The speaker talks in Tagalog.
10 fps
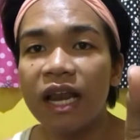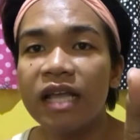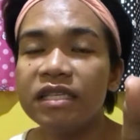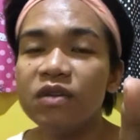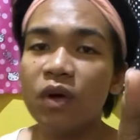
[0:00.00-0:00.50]

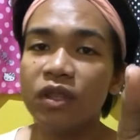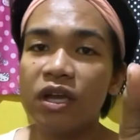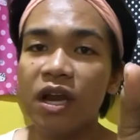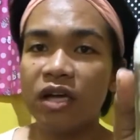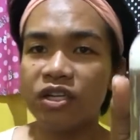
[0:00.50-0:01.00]
Cleansing
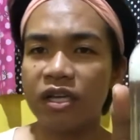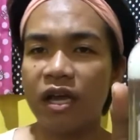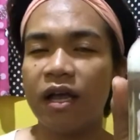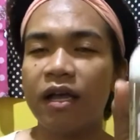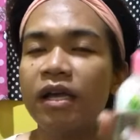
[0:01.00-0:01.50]
water lang
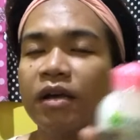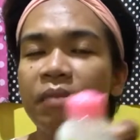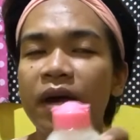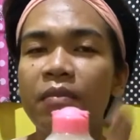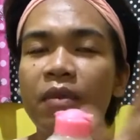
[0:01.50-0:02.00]
siya.
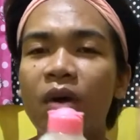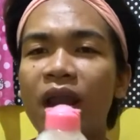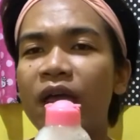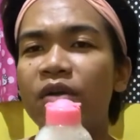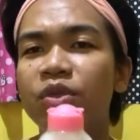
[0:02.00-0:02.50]
Para
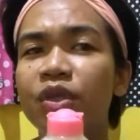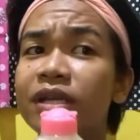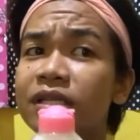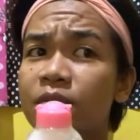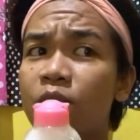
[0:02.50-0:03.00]
mawala yung
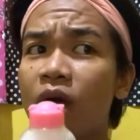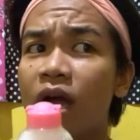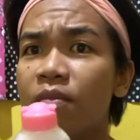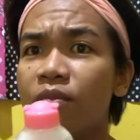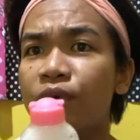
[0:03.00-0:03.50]
dirt sa
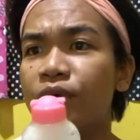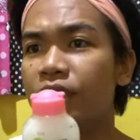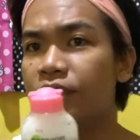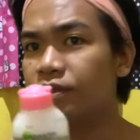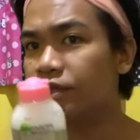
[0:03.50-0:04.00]
mukha mo,
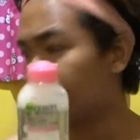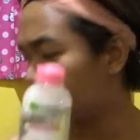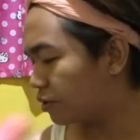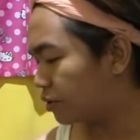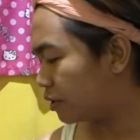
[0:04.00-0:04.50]

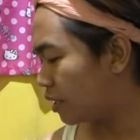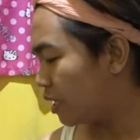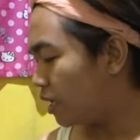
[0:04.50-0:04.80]
ganun-ganun.